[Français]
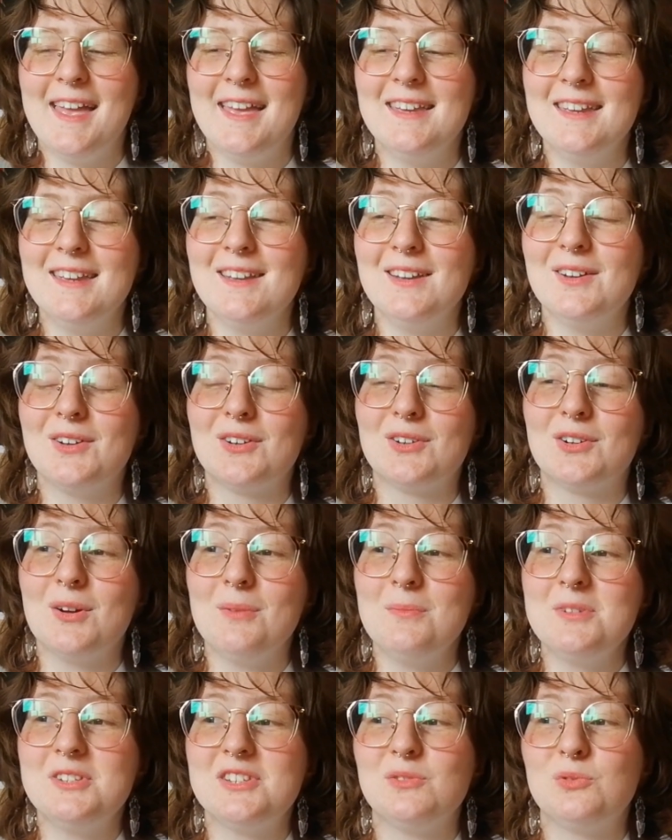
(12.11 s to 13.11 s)
Et euh,
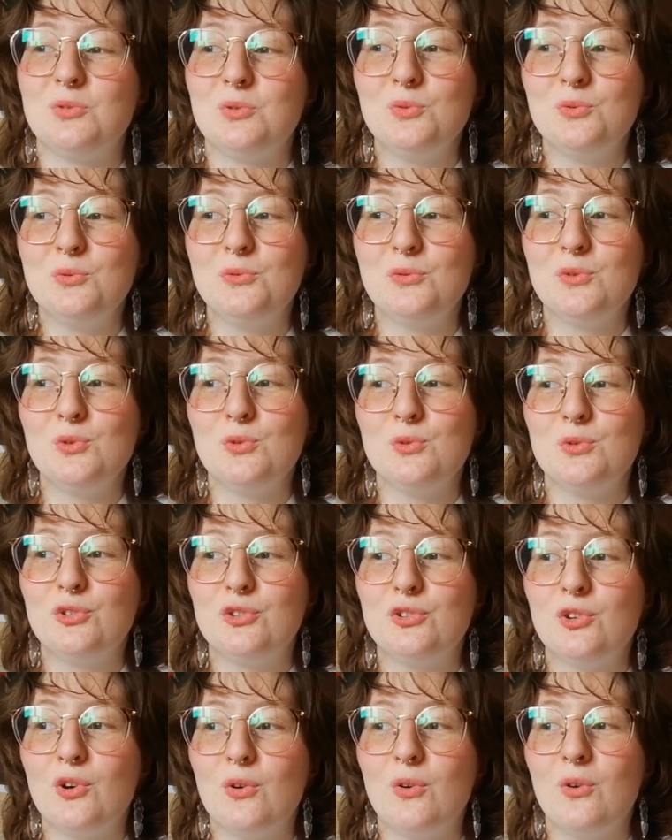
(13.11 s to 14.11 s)
comme j'ai de nouveau le
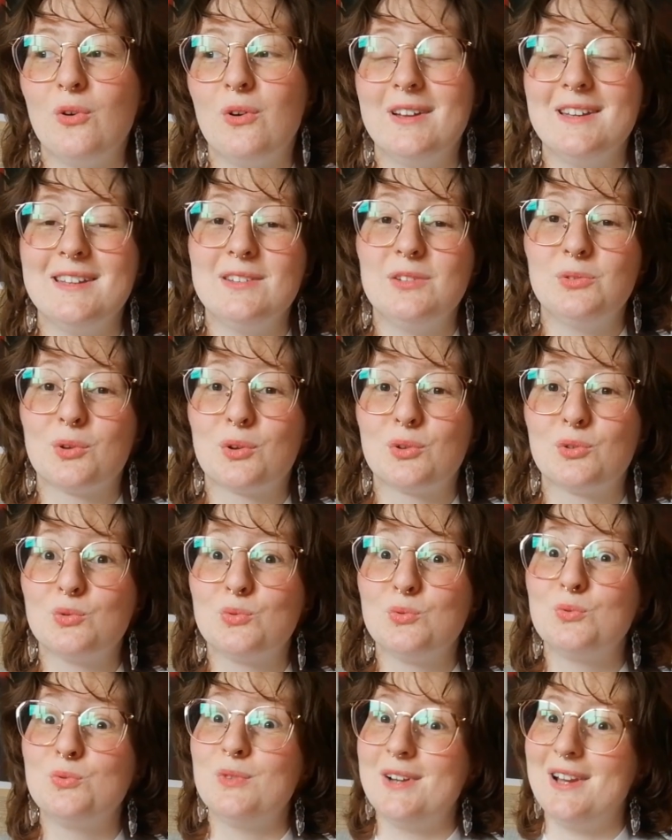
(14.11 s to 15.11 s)
temps et
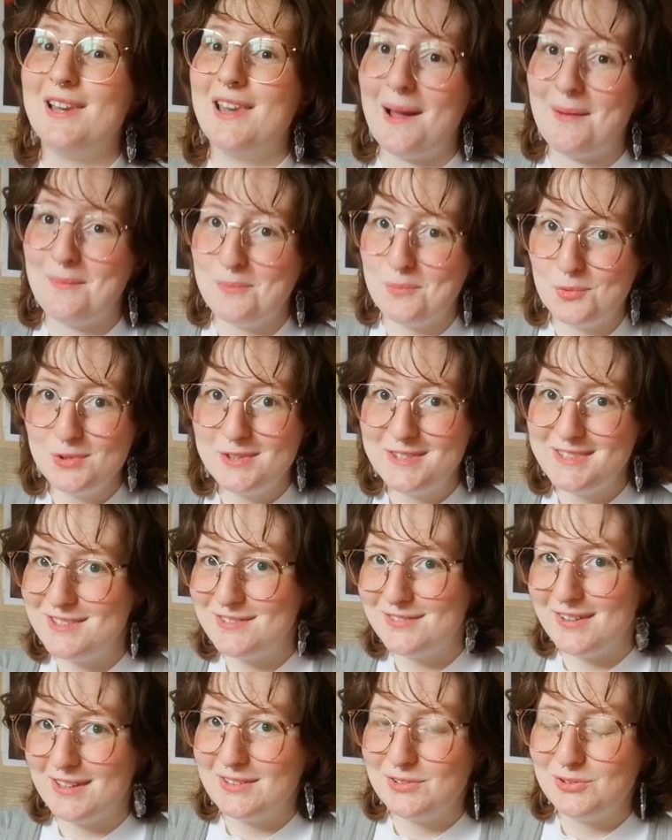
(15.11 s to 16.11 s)
surtout la
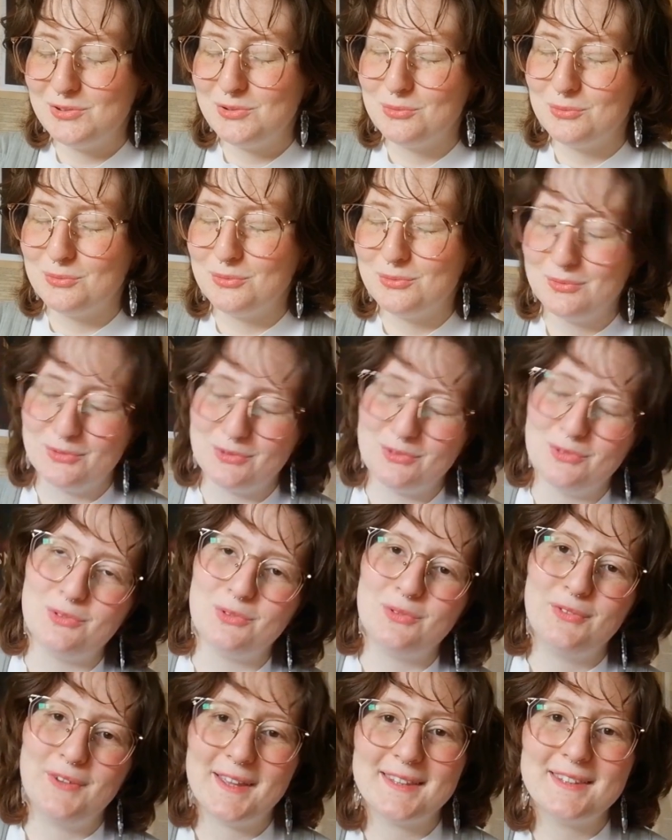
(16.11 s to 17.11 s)
motivation
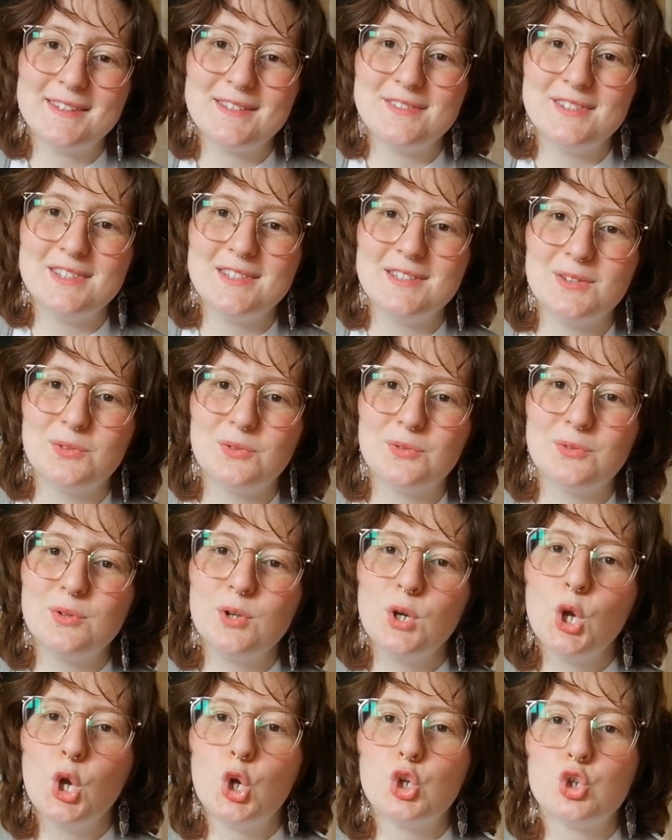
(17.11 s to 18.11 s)
de faire des vidéos,
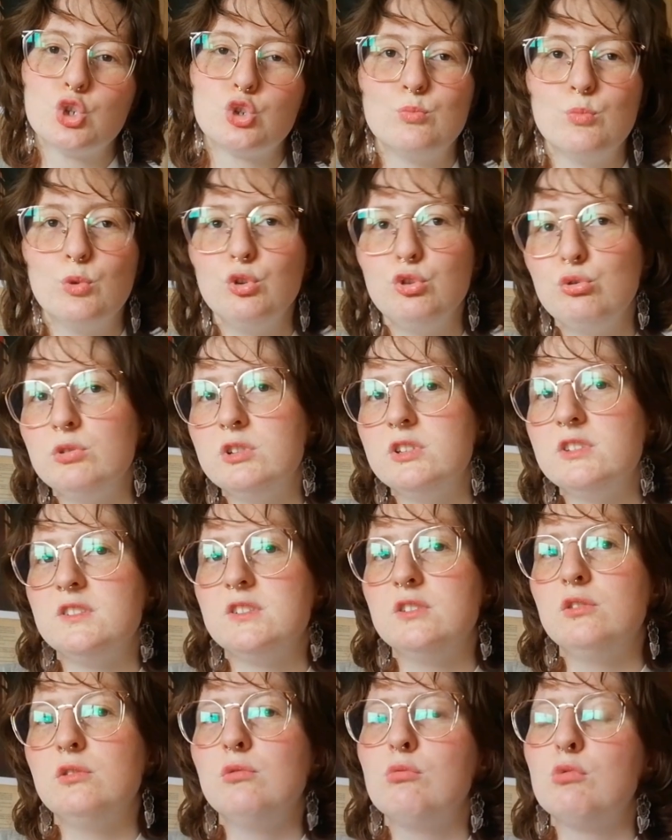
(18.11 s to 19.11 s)
je me suis
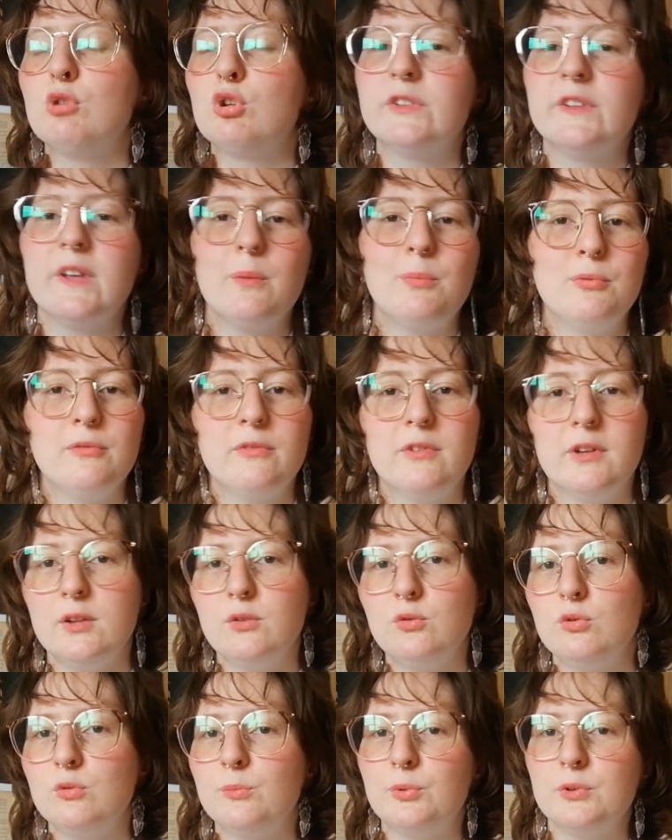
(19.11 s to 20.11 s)
dit que ça pouvait
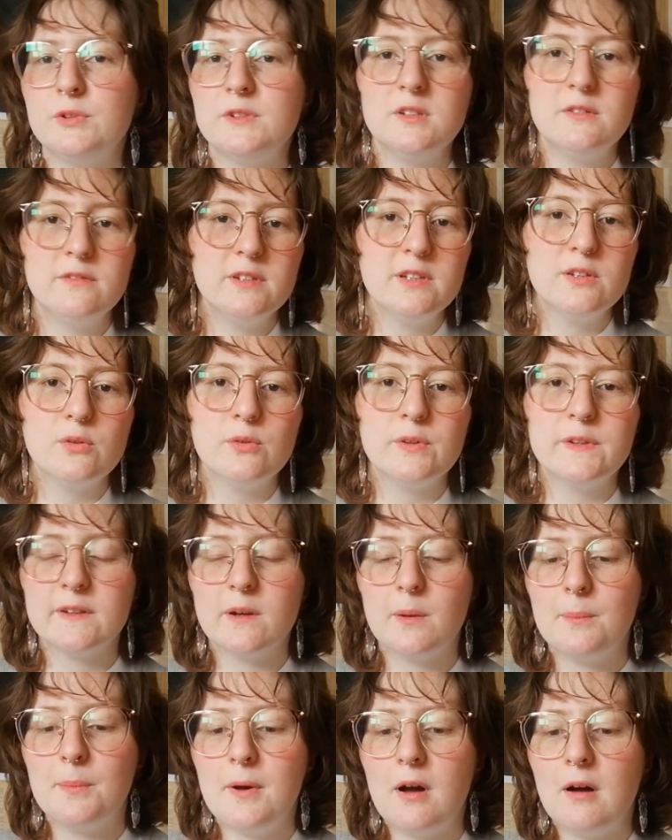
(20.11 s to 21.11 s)
être une petite vidéo
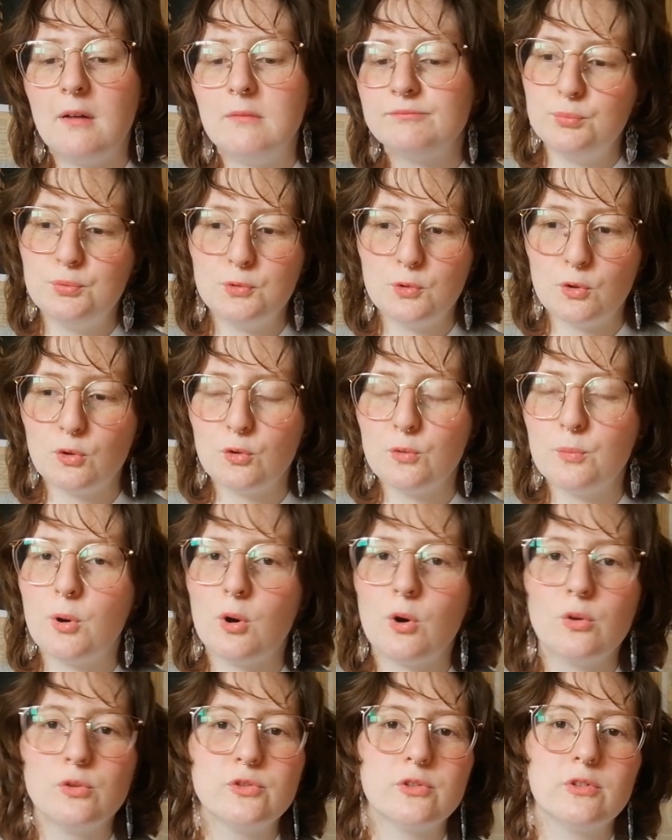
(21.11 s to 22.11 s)
sympa pour
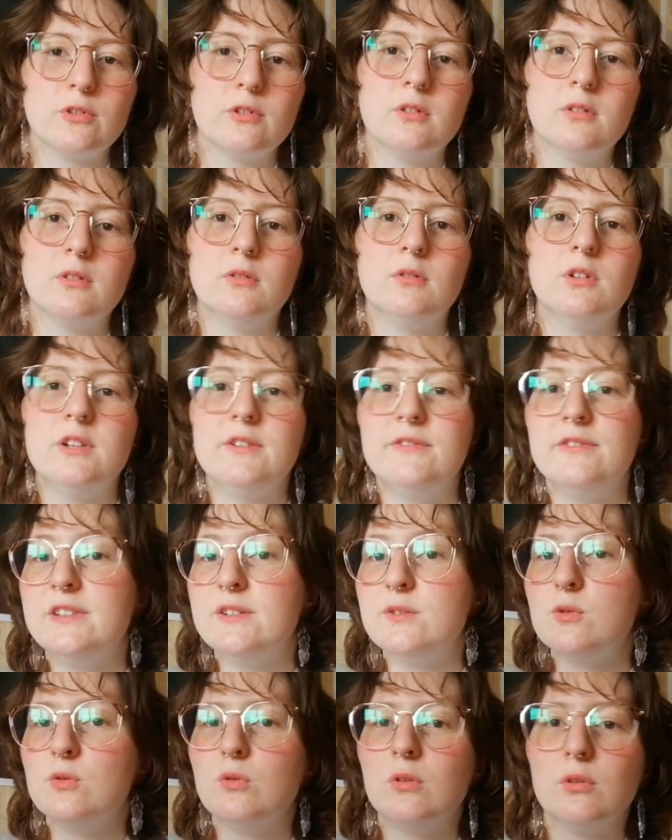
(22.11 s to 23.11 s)
reprendre les
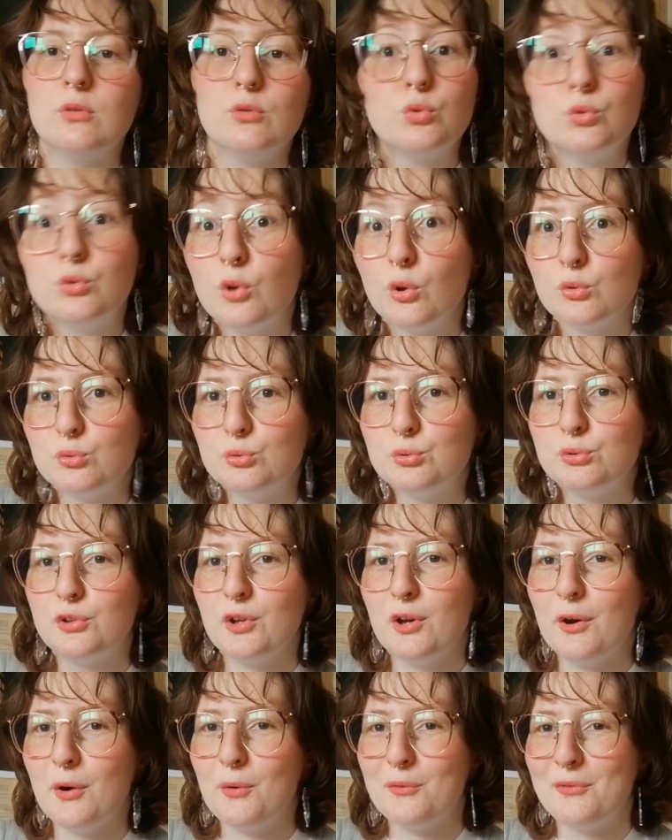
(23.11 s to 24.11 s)
vidéos tout en
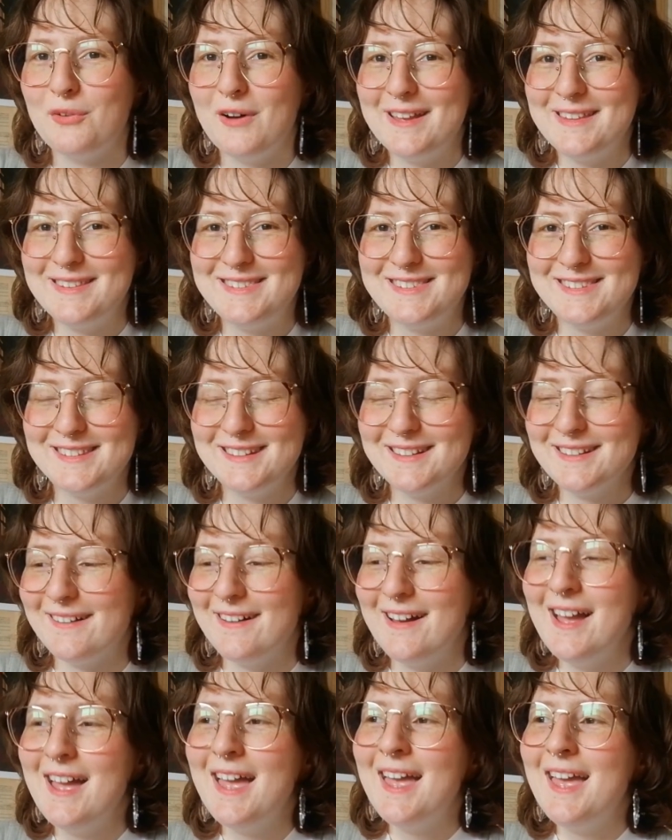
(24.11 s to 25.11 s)
douceur on va
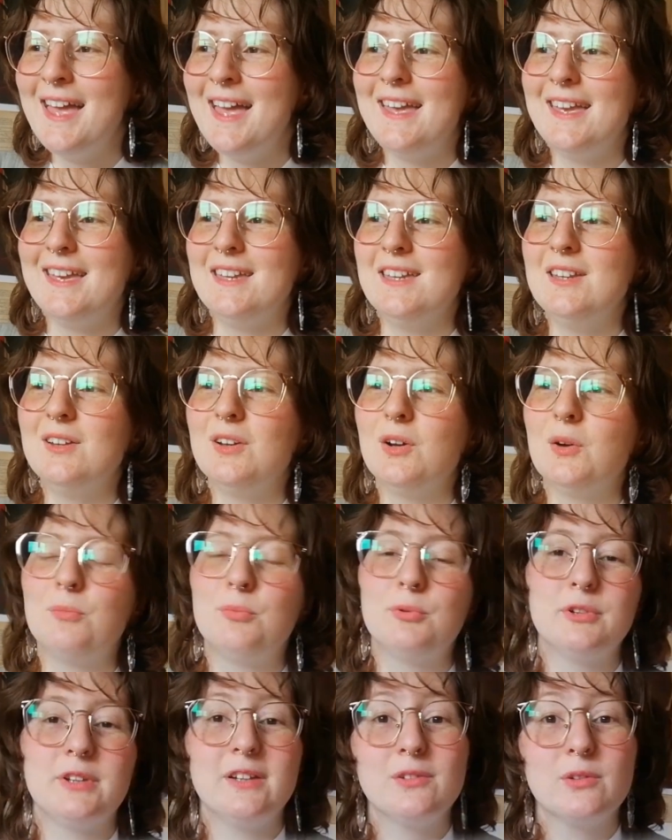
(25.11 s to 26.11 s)
dire et euh,
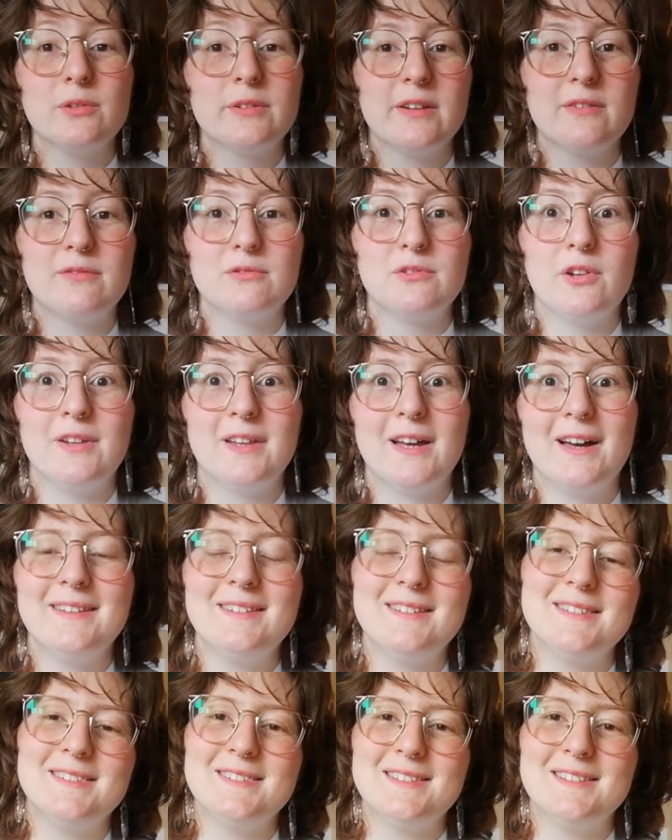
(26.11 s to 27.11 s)
peut-être que ça vous donnera
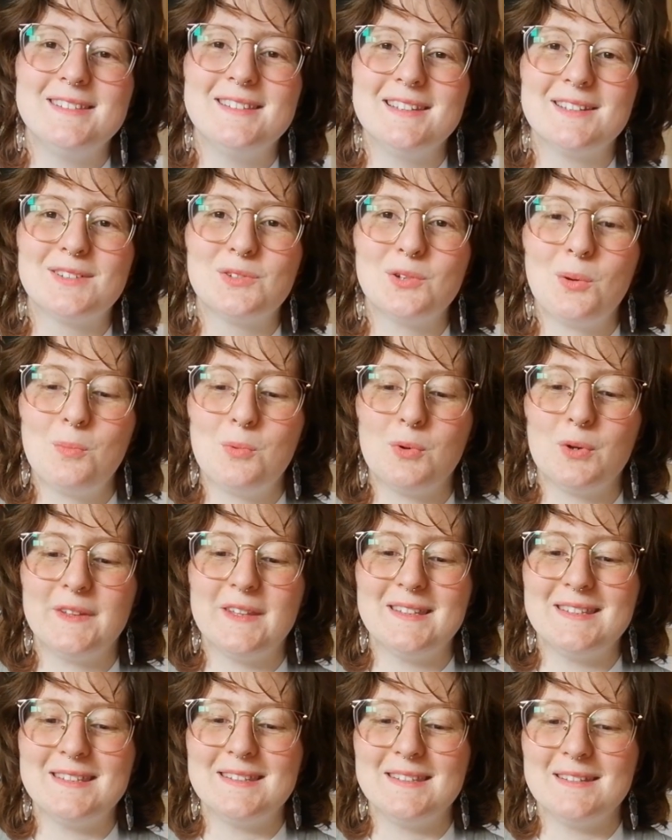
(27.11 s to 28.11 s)
des idées de lecture pour
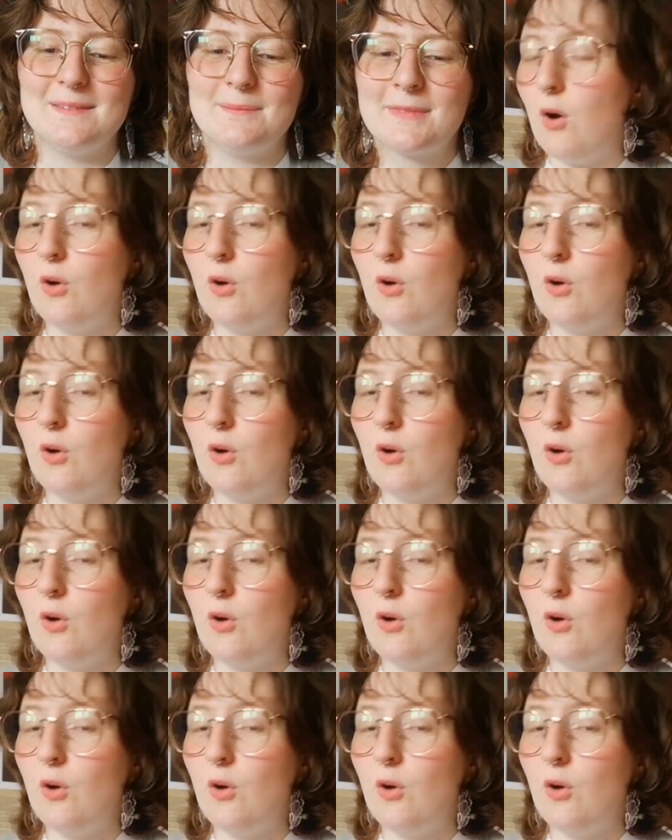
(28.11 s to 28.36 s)
cet été.